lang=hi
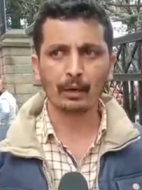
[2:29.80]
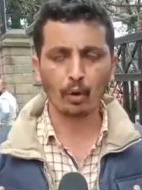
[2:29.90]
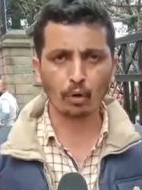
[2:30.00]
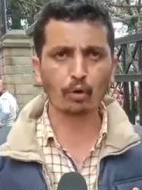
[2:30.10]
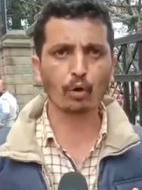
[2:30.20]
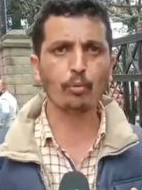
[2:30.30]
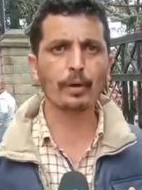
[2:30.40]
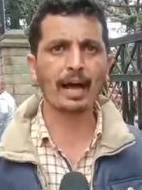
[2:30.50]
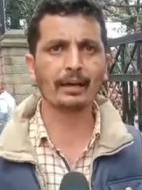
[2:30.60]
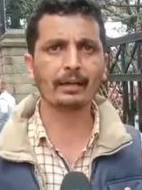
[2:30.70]
लोगों को
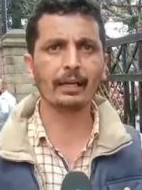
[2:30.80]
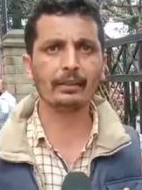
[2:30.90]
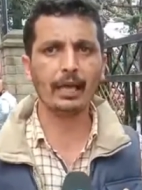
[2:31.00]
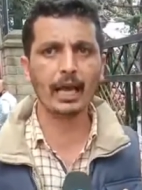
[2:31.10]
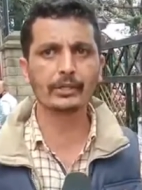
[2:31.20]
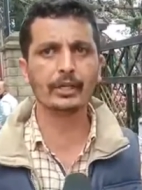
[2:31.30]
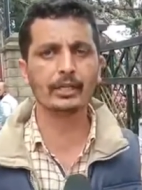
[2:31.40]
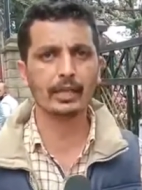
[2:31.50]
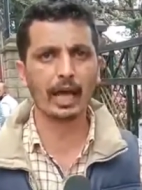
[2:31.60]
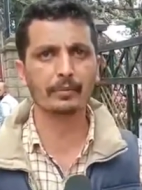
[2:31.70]
गुमराह करके देश
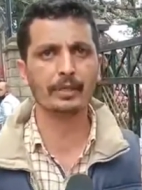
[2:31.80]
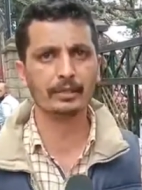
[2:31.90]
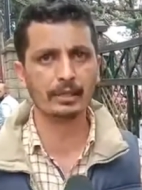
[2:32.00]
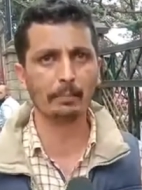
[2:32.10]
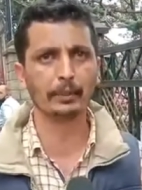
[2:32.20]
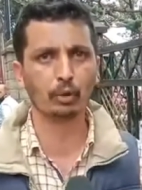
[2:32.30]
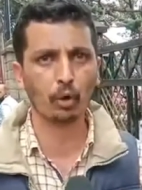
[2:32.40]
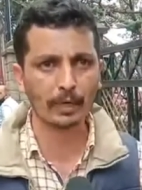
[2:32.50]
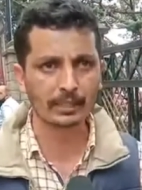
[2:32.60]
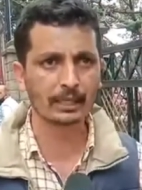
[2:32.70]
की सार्वजनिक संपत्तियों
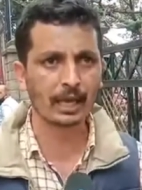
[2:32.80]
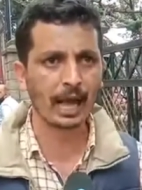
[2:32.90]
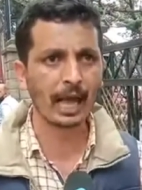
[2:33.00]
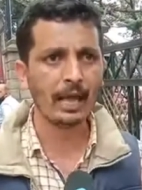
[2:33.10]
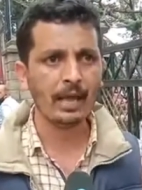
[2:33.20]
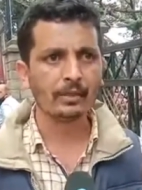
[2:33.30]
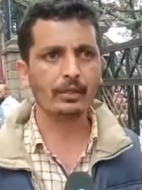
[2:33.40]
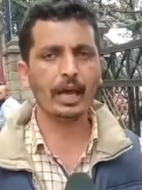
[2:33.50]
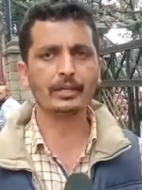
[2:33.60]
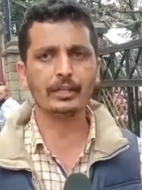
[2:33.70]
को बेचा जा रहा
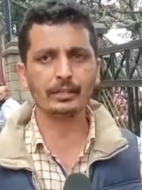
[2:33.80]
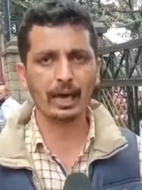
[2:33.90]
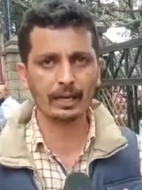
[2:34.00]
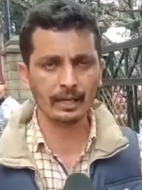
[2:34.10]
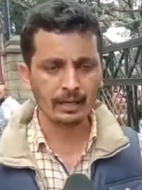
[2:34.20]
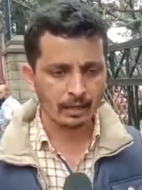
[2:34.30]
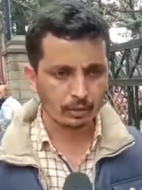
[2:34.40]
है देश की सारी